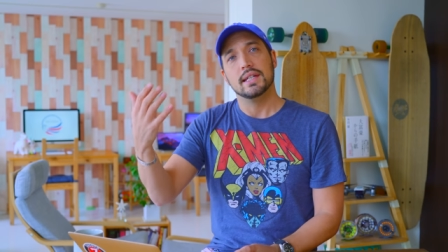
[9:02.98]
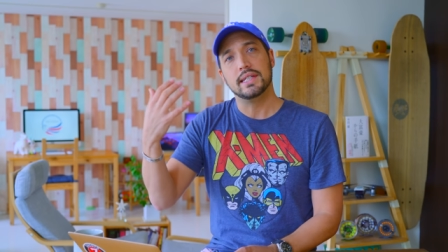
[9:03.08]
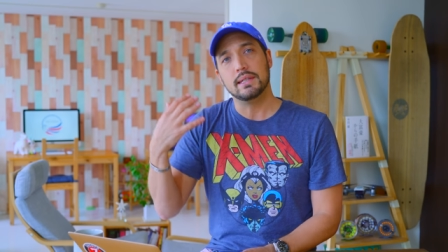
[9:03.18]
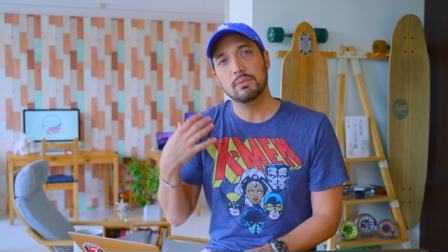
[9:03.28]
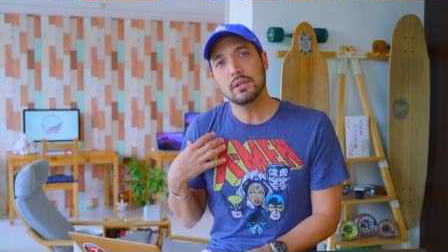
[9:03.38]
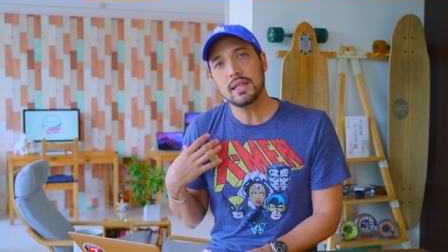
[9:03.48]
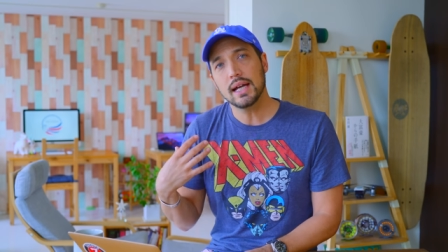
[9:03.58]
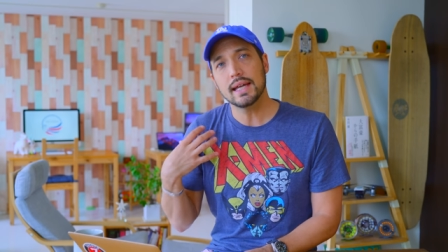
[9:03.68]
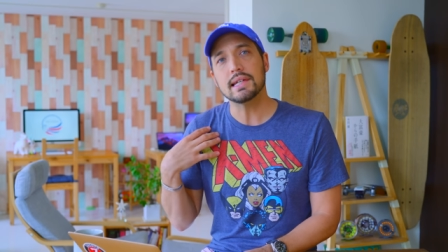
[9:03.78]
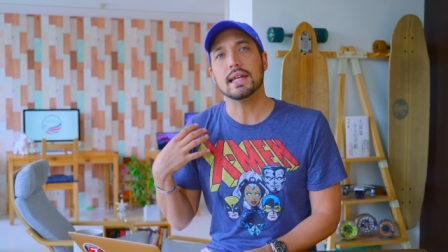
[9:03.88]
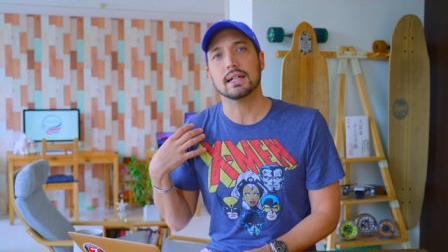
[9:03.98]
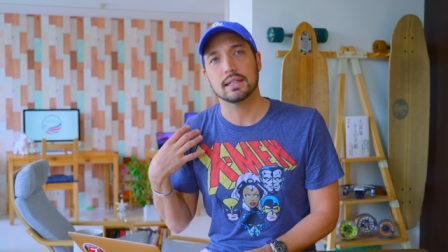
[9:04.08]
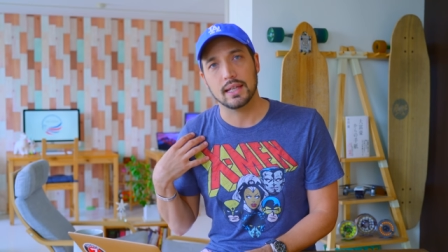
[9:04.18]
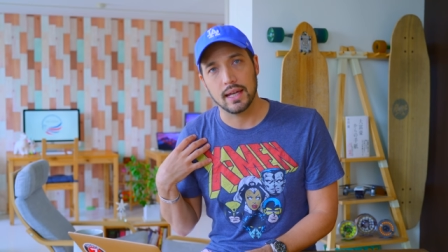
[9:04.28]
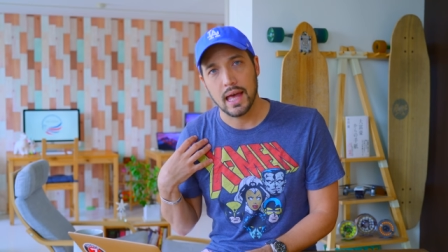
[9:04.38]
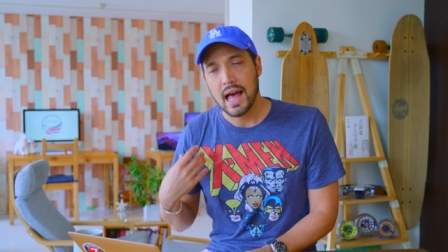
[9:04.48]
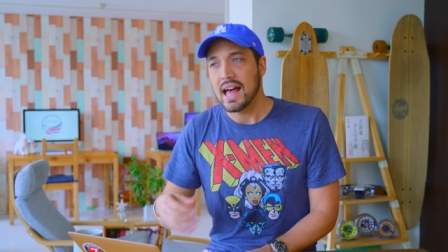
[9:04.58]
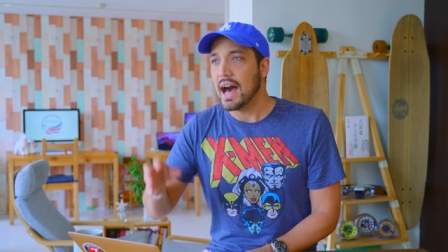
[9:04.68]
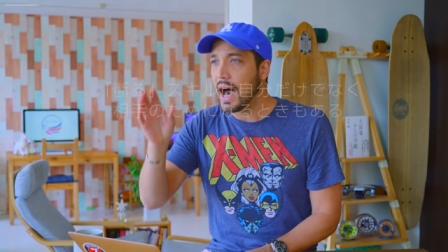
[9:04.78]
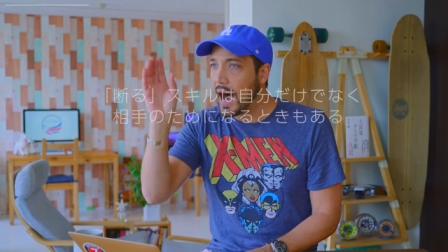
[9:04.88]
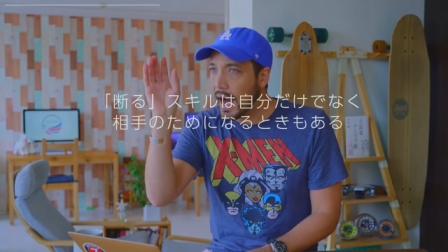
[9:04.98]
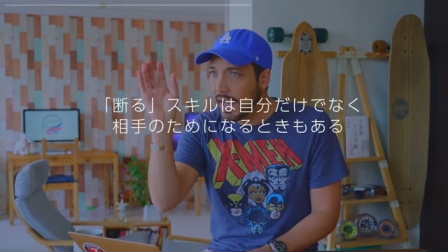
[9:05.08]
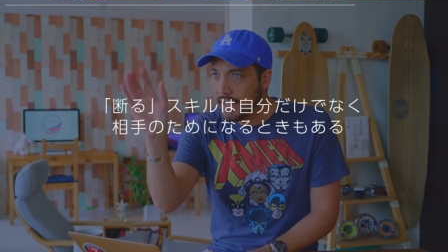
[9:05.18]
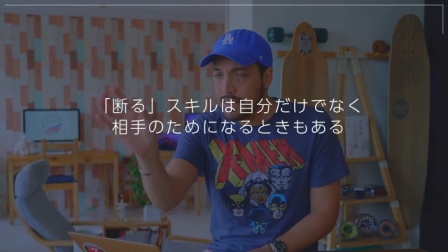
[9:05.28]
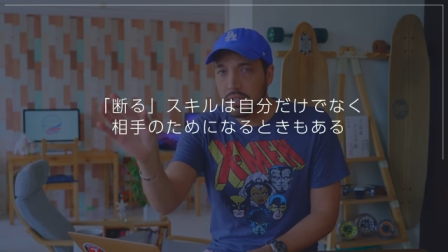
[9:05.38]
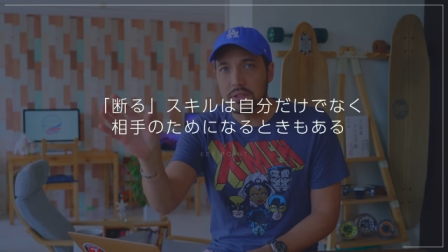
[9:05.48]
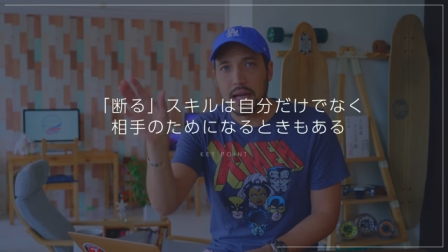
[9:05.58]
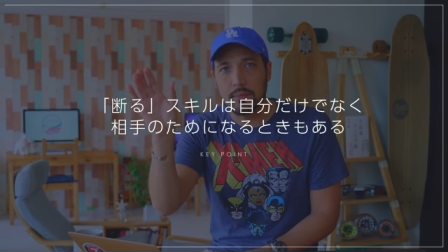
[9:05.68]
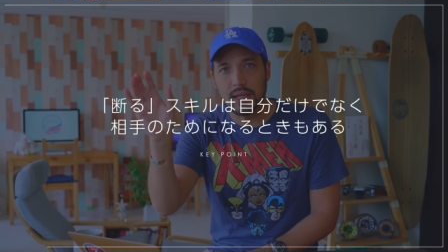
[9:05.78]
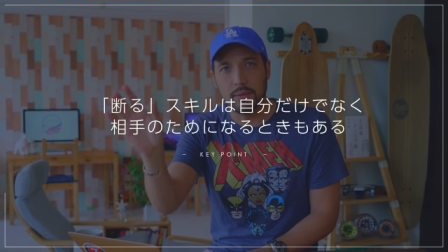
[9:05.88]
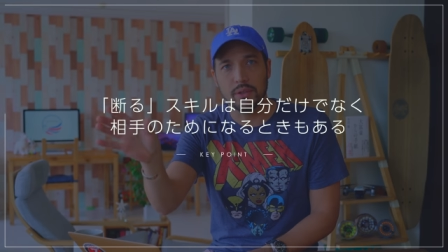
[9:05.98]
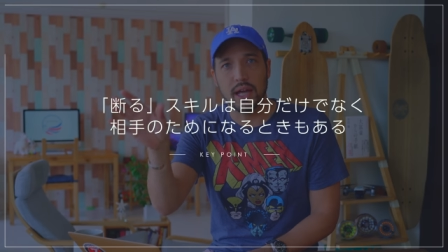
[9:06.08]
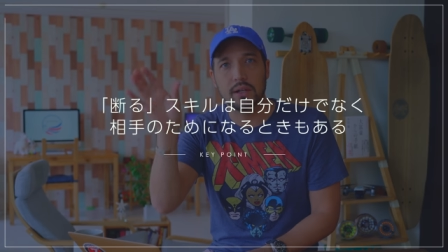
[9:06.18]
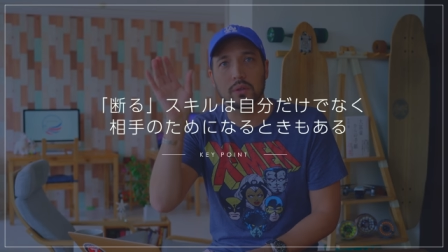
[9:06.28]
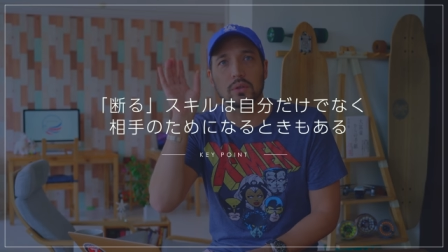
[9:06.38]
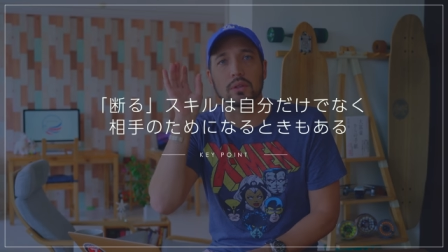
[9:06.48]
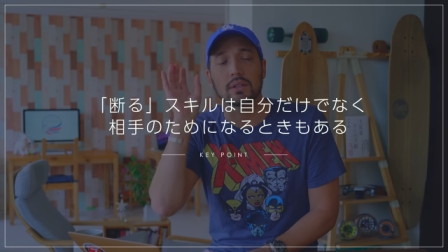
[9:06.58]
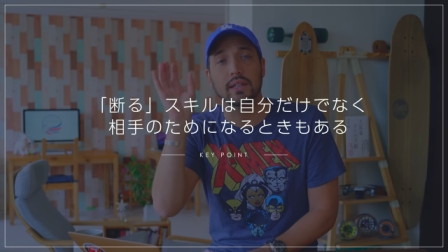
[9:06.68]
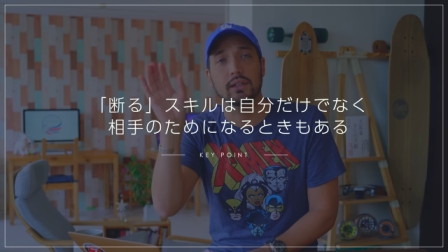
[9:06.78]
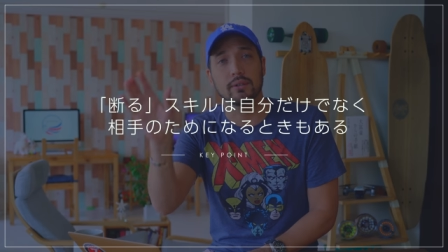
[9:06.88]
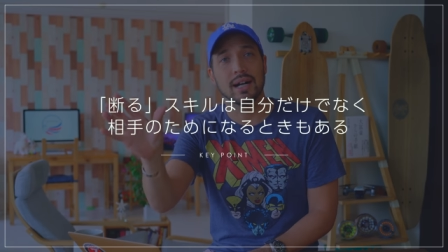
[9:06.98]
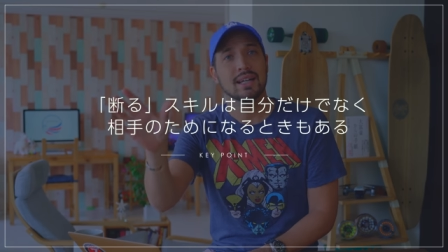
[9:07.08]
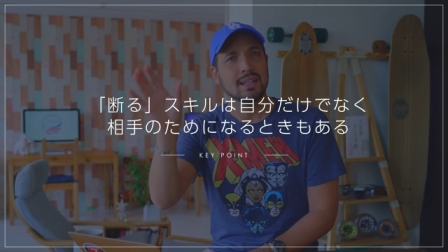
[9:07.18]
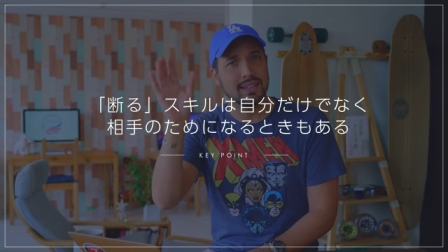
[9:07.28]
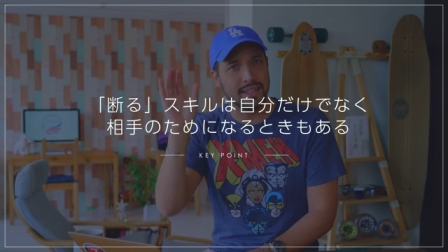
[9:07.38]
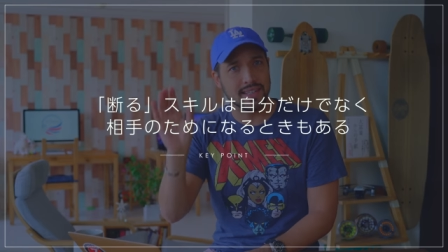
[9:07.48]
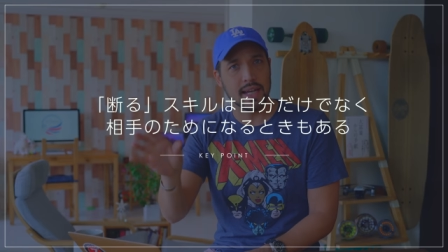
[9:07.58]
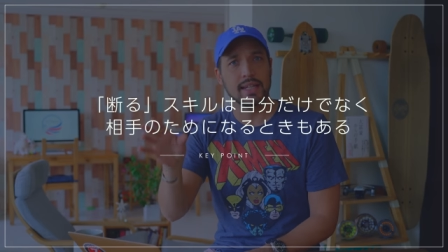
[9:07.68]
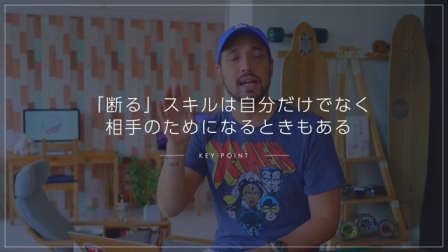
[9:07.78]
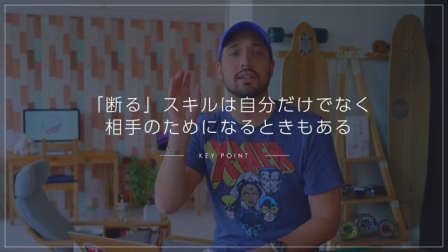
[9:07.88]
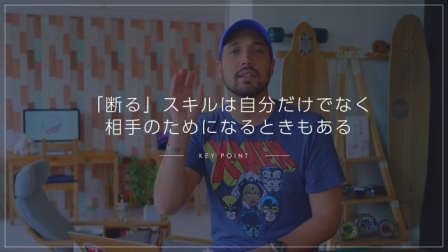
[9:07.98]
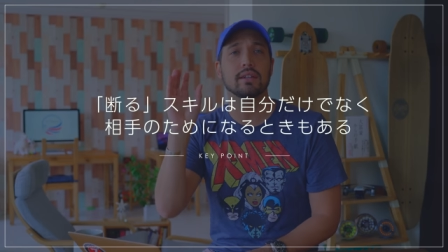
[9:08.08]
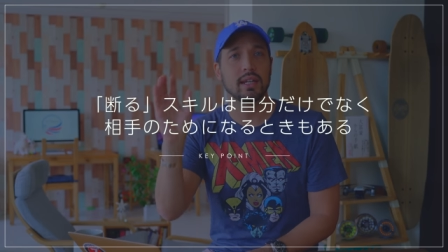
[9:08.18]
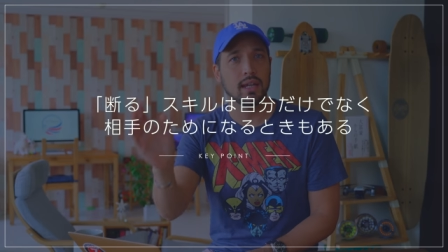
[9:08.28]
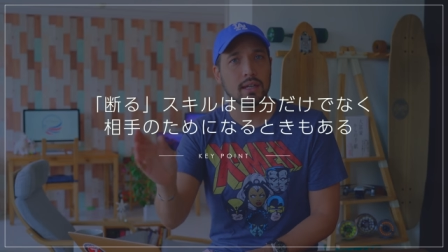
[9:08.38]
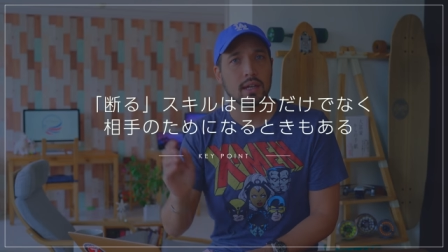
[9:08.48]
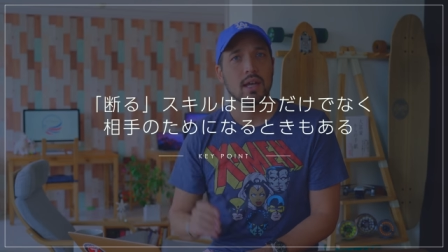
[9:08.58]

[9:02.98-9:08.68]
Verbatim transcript: 自分だけじゃなくて相手のためにもなることっていうのは実際にあるんだよ